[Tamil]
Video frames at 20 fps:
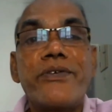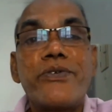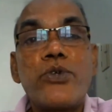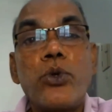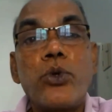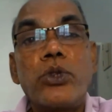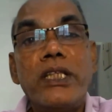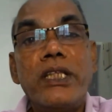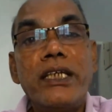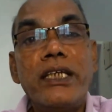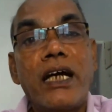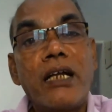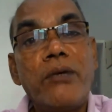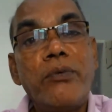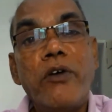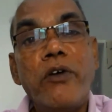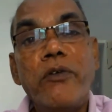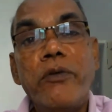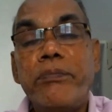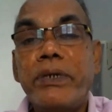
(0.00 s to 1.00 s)
சொத்தை
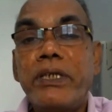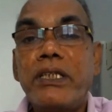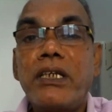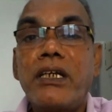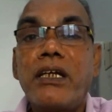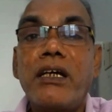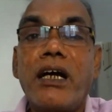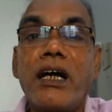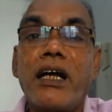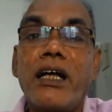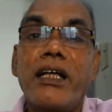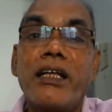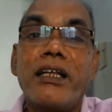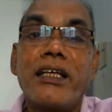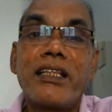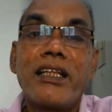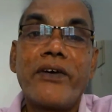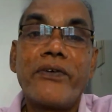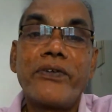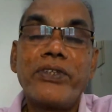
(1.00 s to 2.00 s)
அனுபவிப்பதற்காக
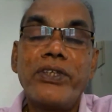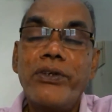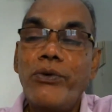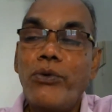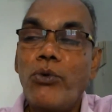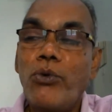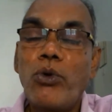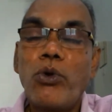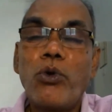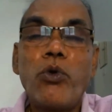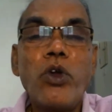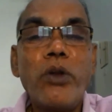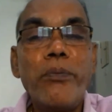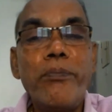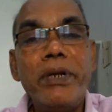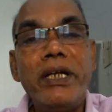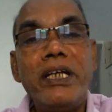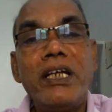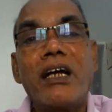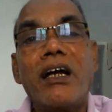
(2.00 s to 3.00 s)
அதாவது ஒரு
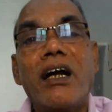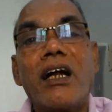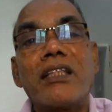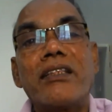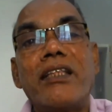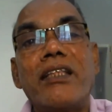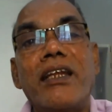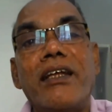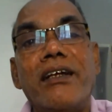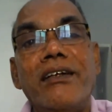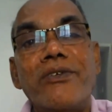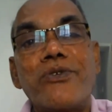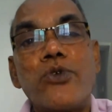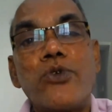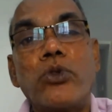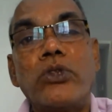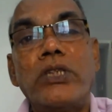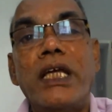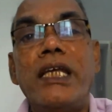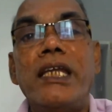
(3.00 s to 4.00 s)
குறிப்பிட்ட காலத்திற்கு
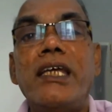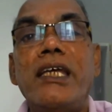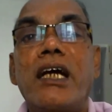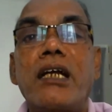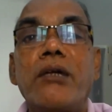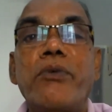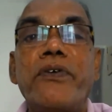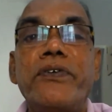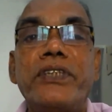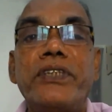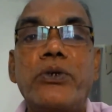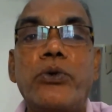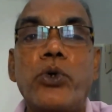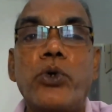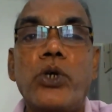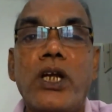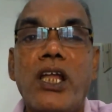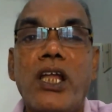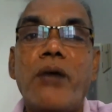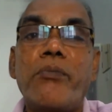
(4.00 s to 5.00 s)
சொத்தை நீ அனுபவித்துக்
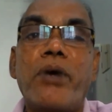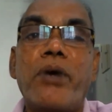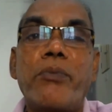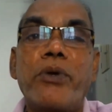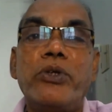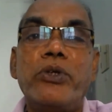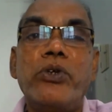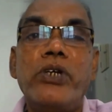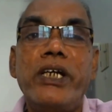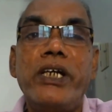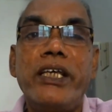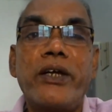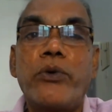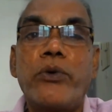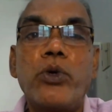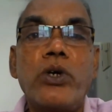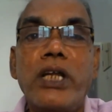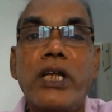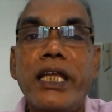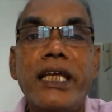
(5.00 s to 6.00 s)
கொள்ளலாம் அப்படின்னு சொல்லி நீங்க
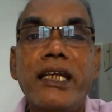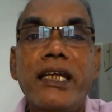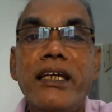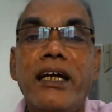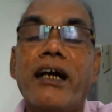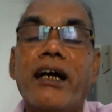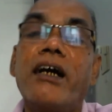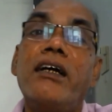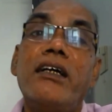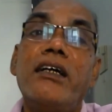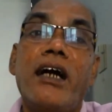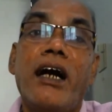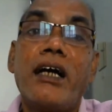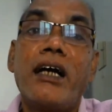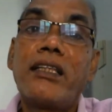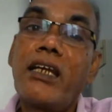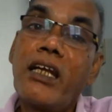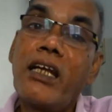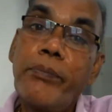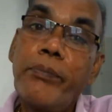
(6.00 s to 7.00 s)
கொடுக்குறீங்க இல்லையா
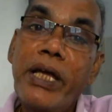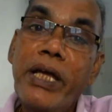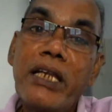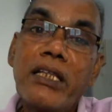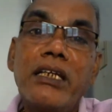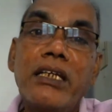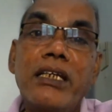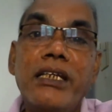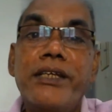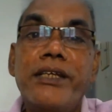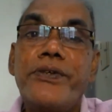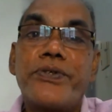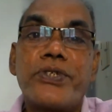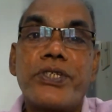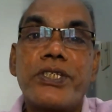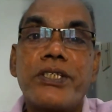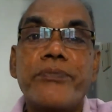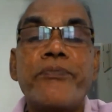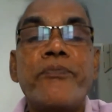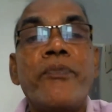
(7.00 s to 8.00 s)
அதற்கு பேர் தான் லீவ்ஸ்
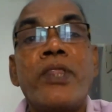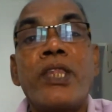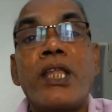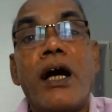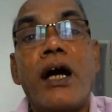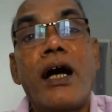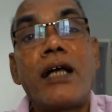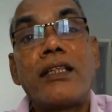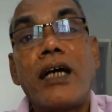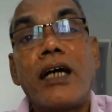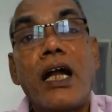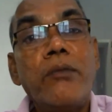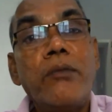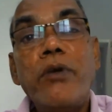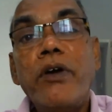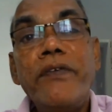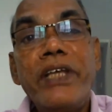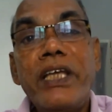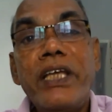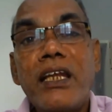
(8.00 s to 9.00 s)
அந்த
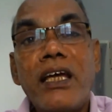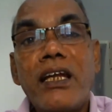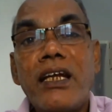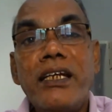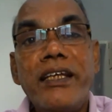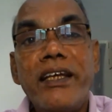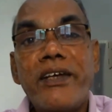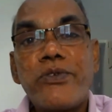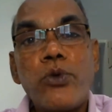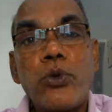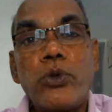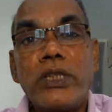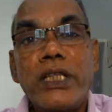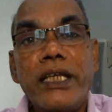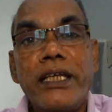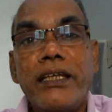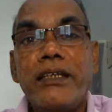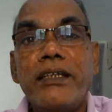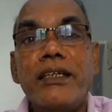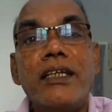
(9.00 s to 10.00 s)
அனுபவிக்கிறார் இல்லையா சொத்தை
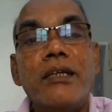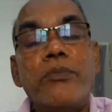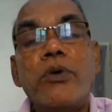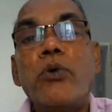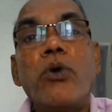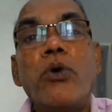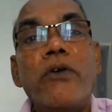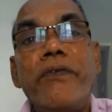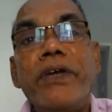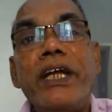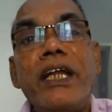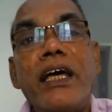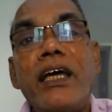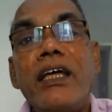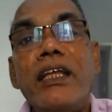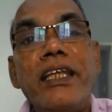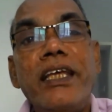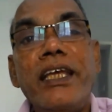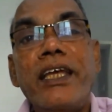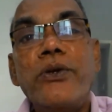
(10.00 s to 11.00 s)
இப்போ உங்க வீடை
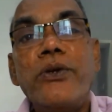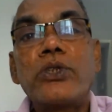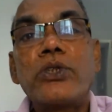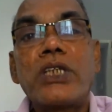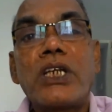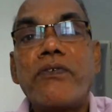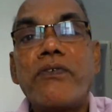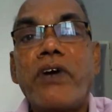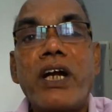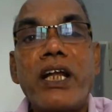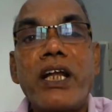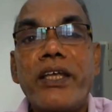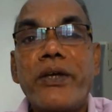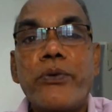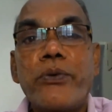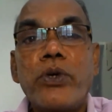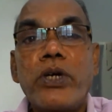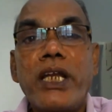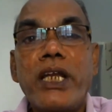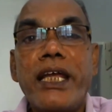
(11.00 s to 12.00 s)
நீங்க இன்னொருத்தருக்கு வாடகை
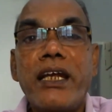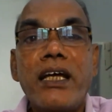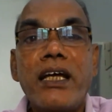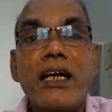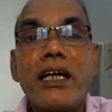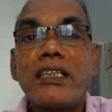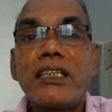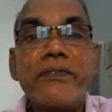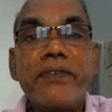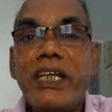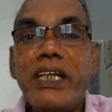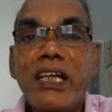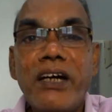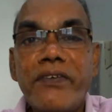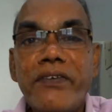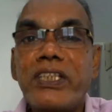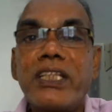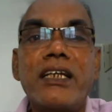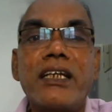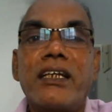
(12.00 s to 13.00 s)
கொடுக்குறீங்கன்னா அந்த வீட்டில்
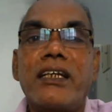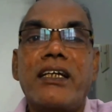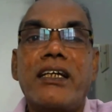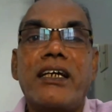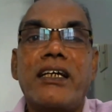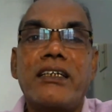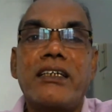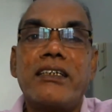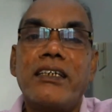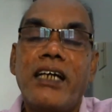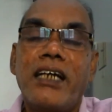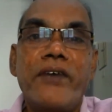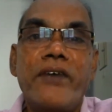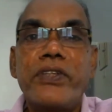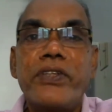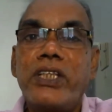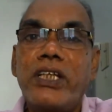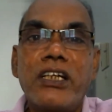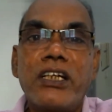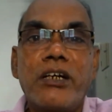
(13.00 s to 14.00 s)
அவர் தானே இருக்காரு
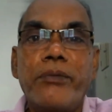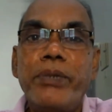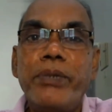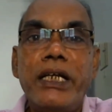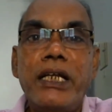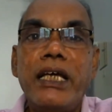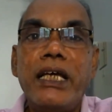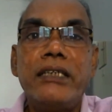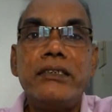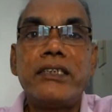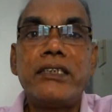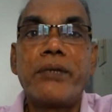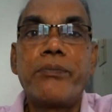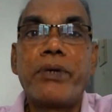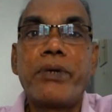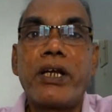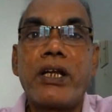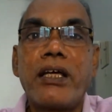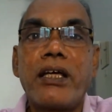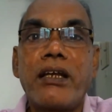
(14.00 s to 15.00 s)
அவர் தானே கம்ப்ளீட்டா என்ஜாய்
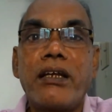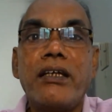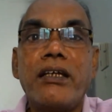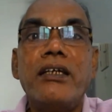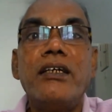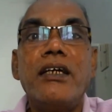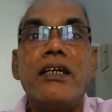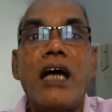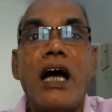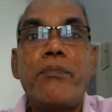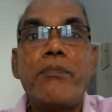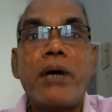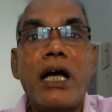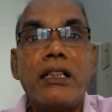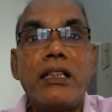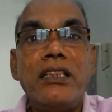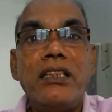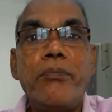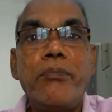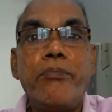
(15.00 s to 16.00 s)
பண்றாரு அப்ப
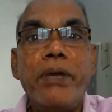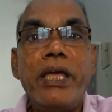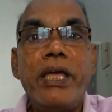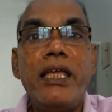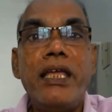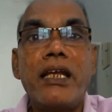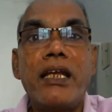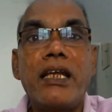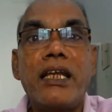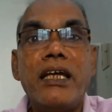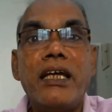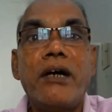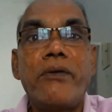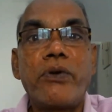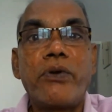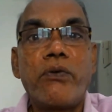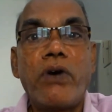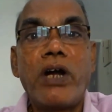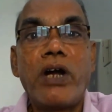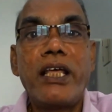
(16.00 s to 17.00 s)
அந்த பீரியட்ல
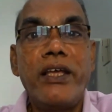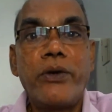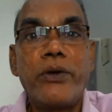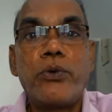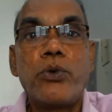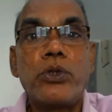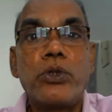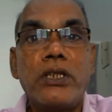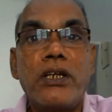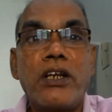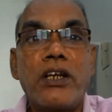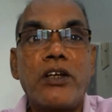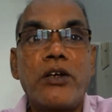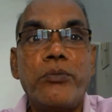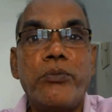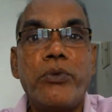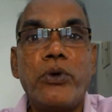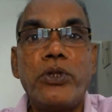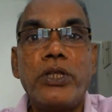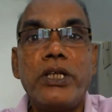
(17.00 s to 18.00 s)
அவர் வாடகையை கொடுத்துட்டு
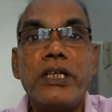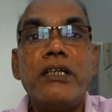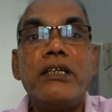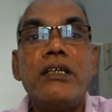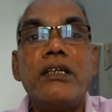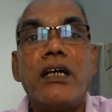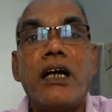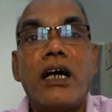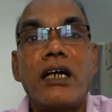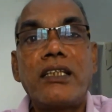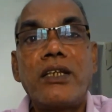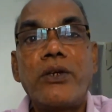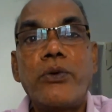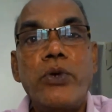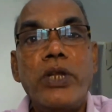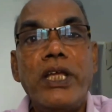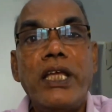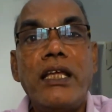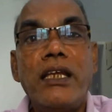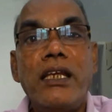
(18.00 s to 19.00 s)
போது
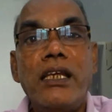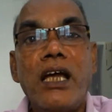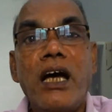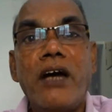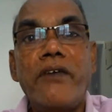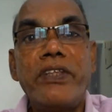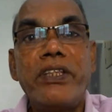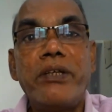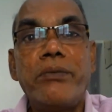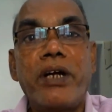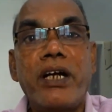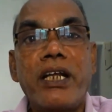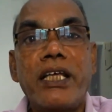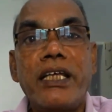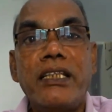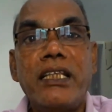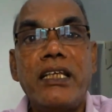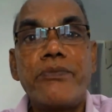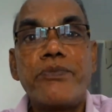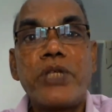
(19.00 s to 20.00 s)
அதற்குரிய எல்லா விதமான
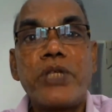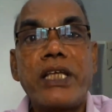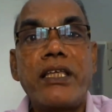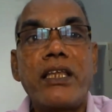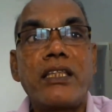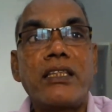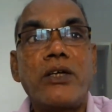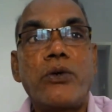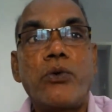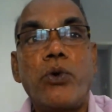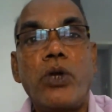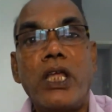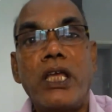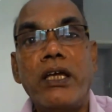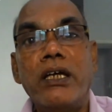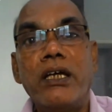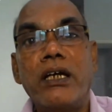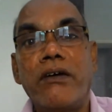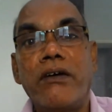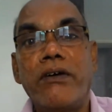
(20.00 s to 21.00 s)
இதையும் செய்யறதுக்குரிய
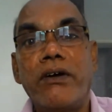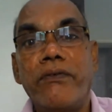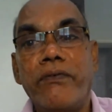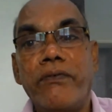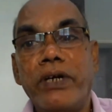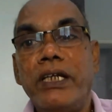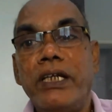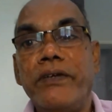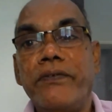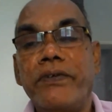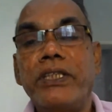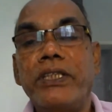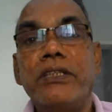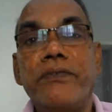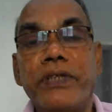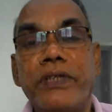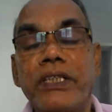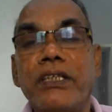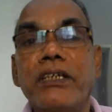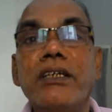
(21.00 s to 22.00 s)
வழி இது
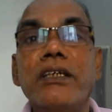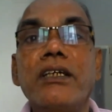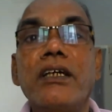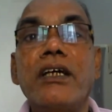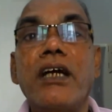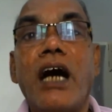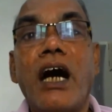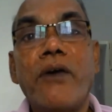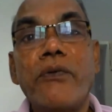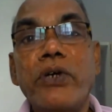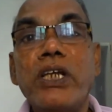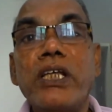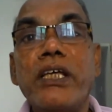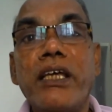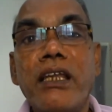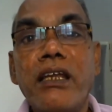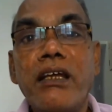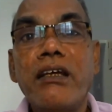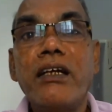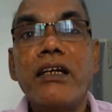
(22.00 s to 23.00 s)
வந்து
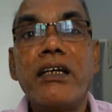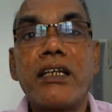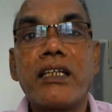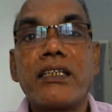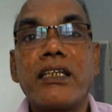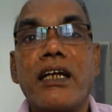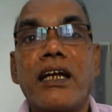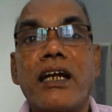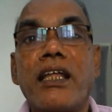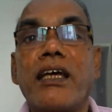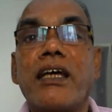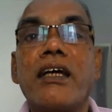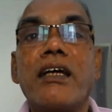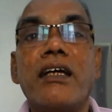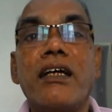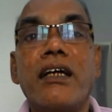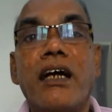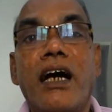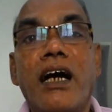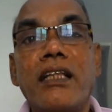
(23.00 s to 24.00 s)
அவங்களுக்கு இருக்குங்கிறதுனால
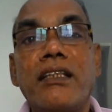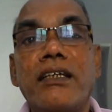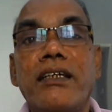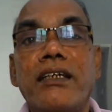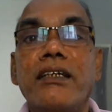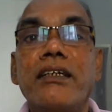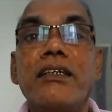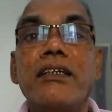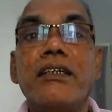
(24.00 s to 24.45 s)
அது